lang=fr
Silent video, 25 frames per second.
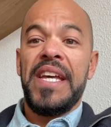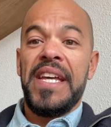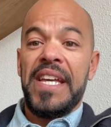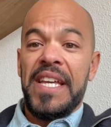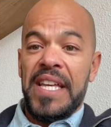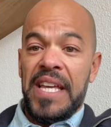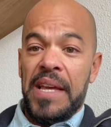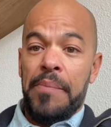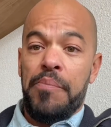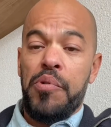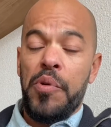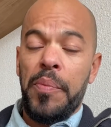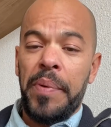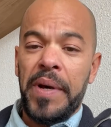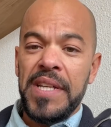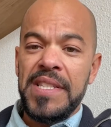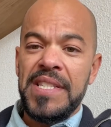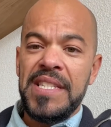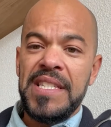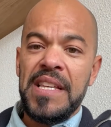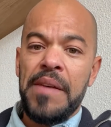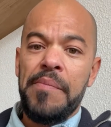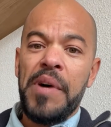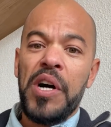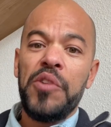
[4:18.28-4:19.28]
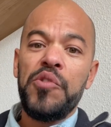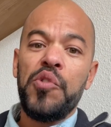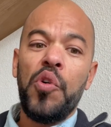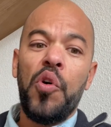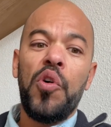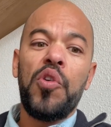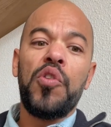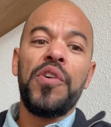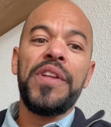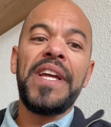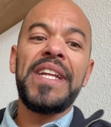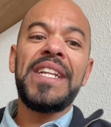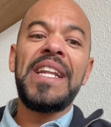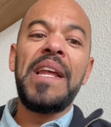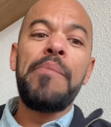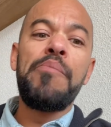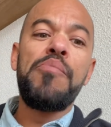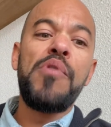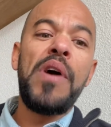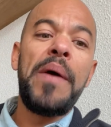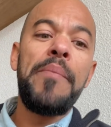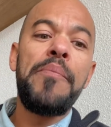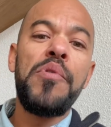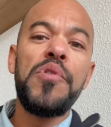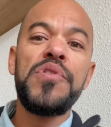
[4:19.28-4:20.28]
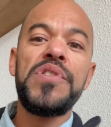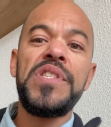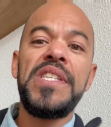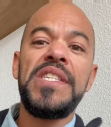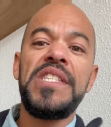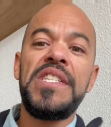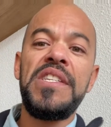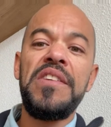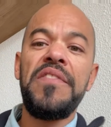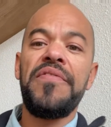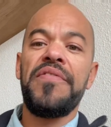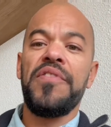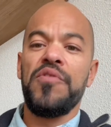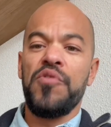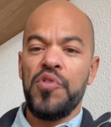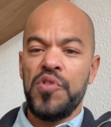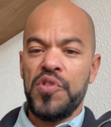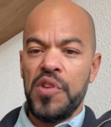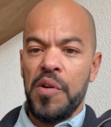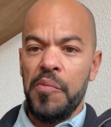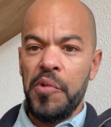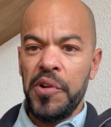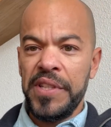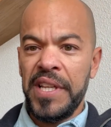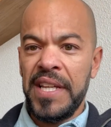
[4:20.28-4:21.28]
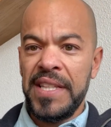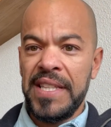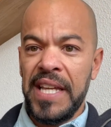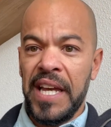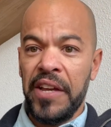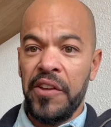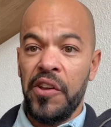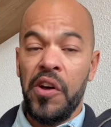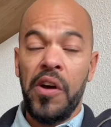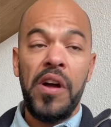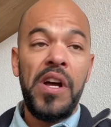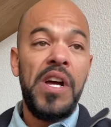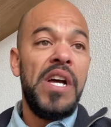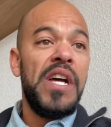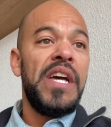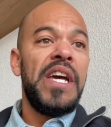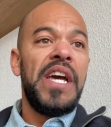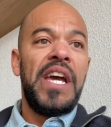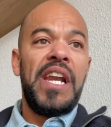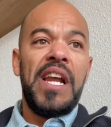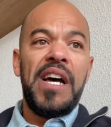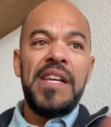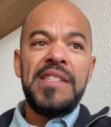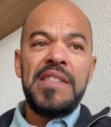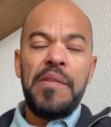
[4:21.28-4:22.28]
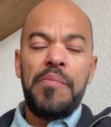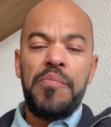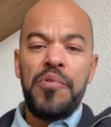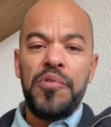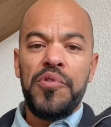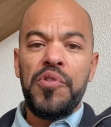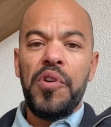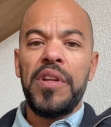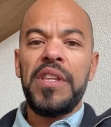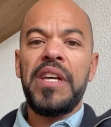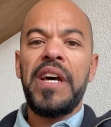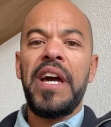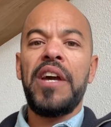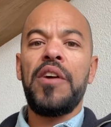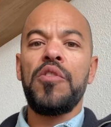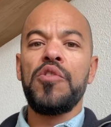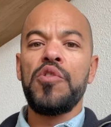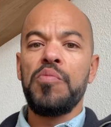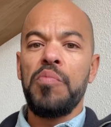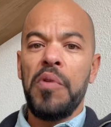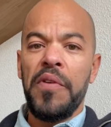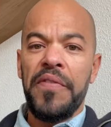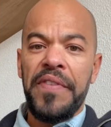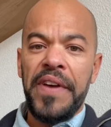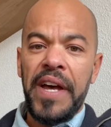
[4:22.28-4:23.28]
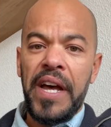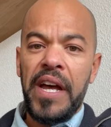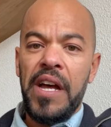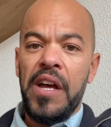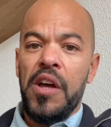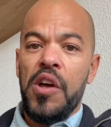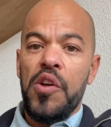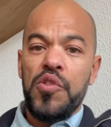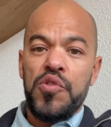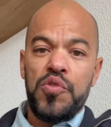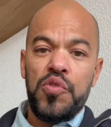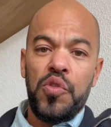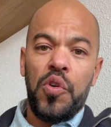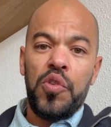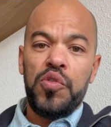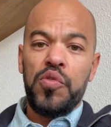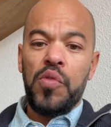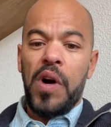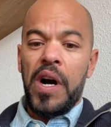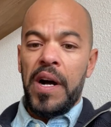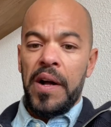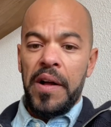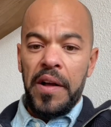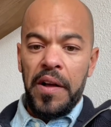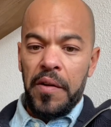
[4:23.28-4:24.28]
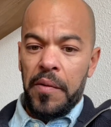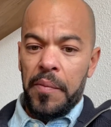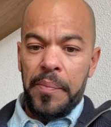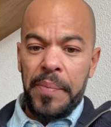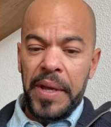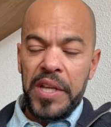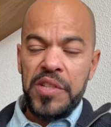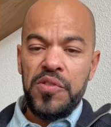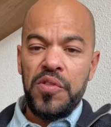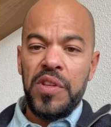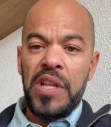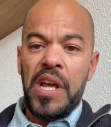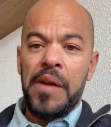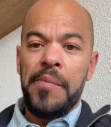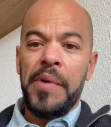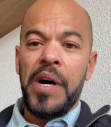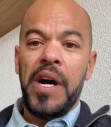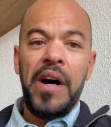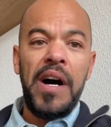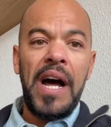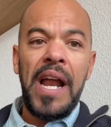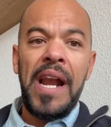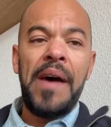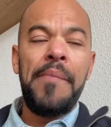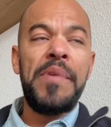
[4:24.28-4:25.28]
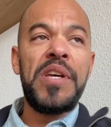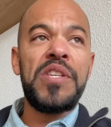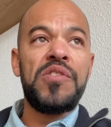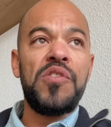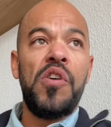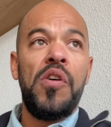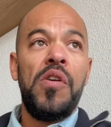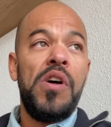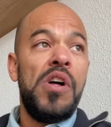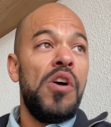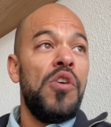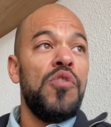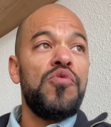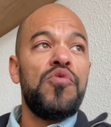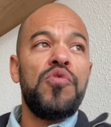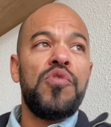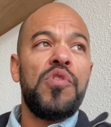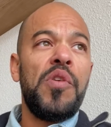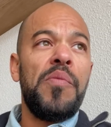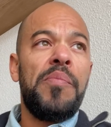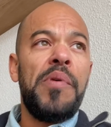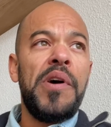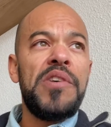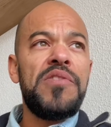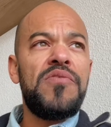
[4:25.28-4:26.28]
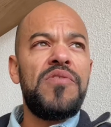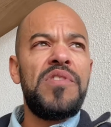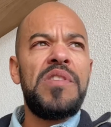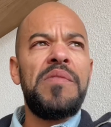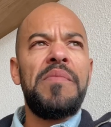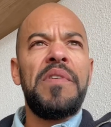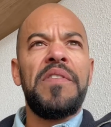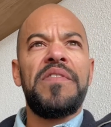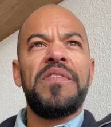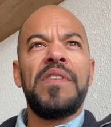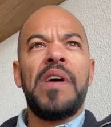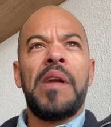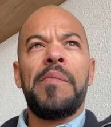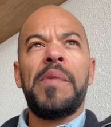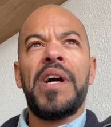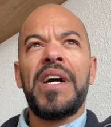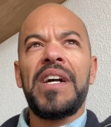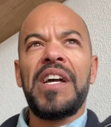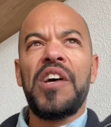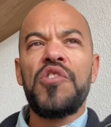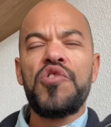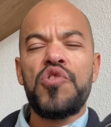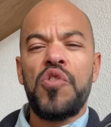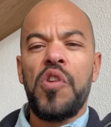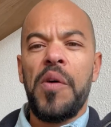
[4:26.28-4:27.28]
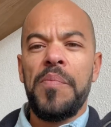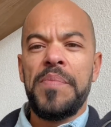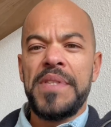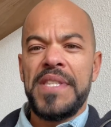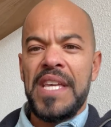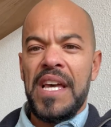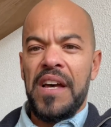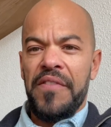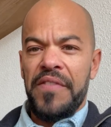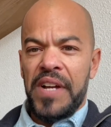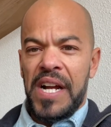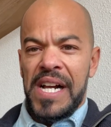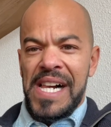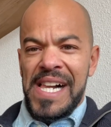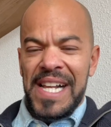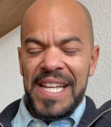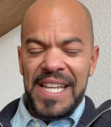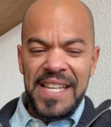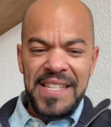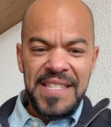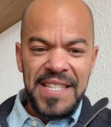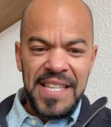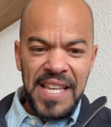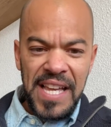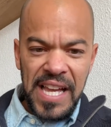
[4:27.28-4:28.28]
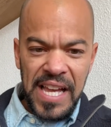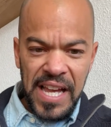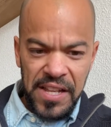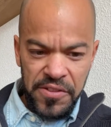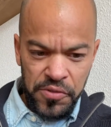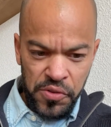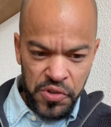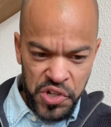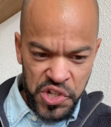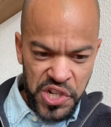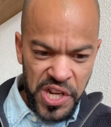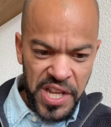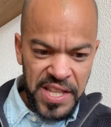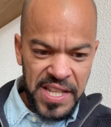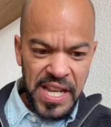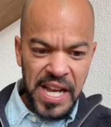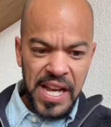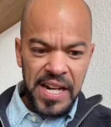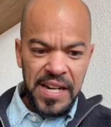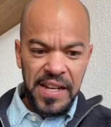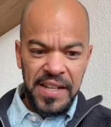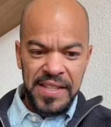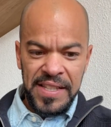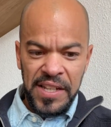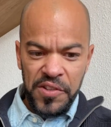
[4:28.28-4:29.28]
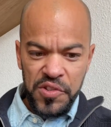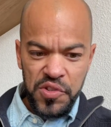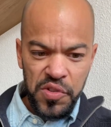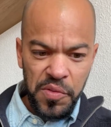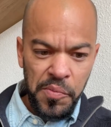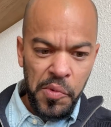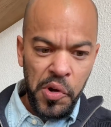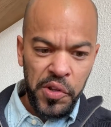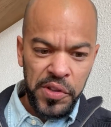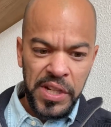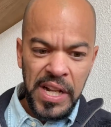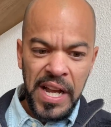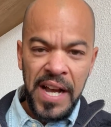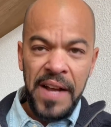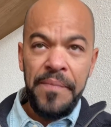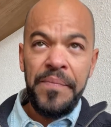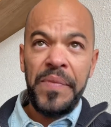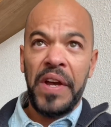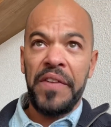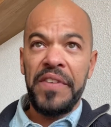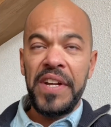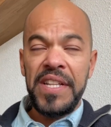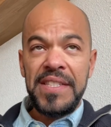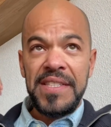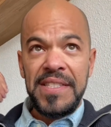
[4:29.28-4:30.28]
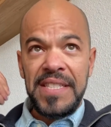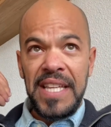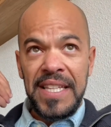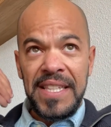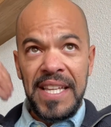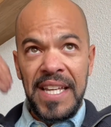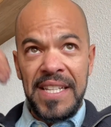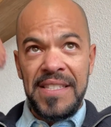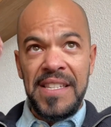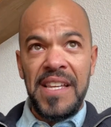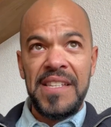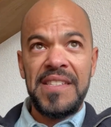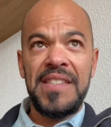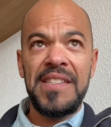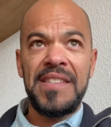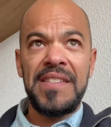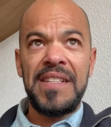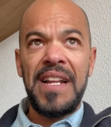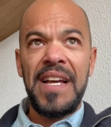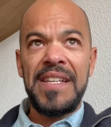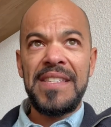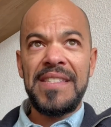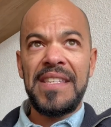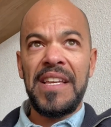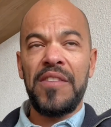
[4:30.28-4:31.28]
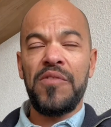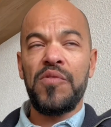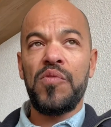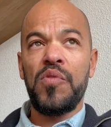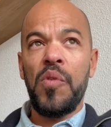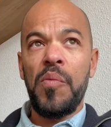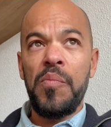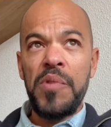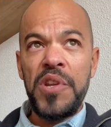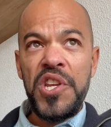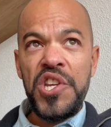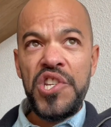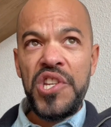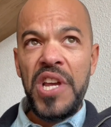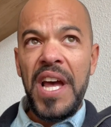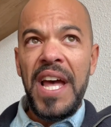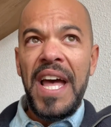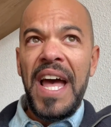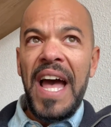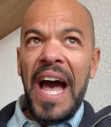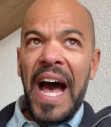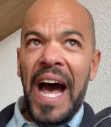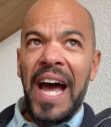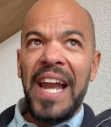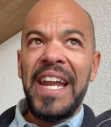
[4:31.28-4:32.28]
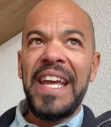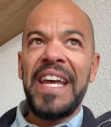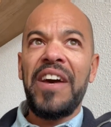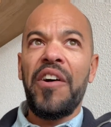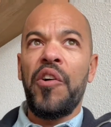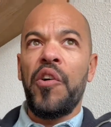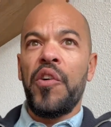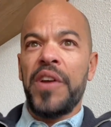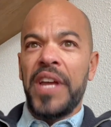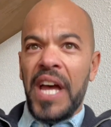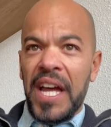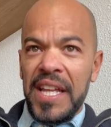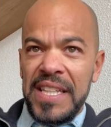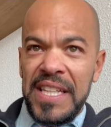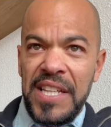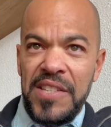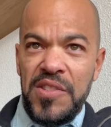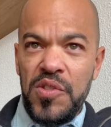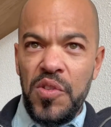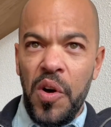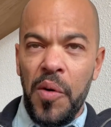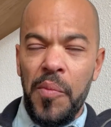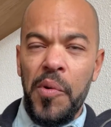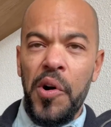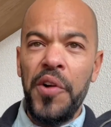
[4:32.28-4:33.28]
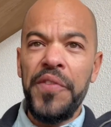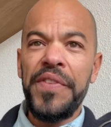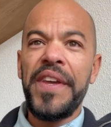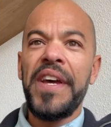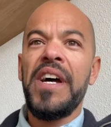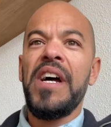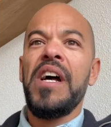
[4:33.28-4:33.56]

Et plus précisément, de reconnaître les points positifs de son monde intérieur. Et là, c'est plutôt un travail que tu peux faire sur toi personnellement à la maison. Tu te poses, tu dis, mais finalement, quand je l'observe, qu'est-ce qu'il y a de génial dans ce monde-là En fait, cet exercice-là, ça t'oblige à aller regarder son monde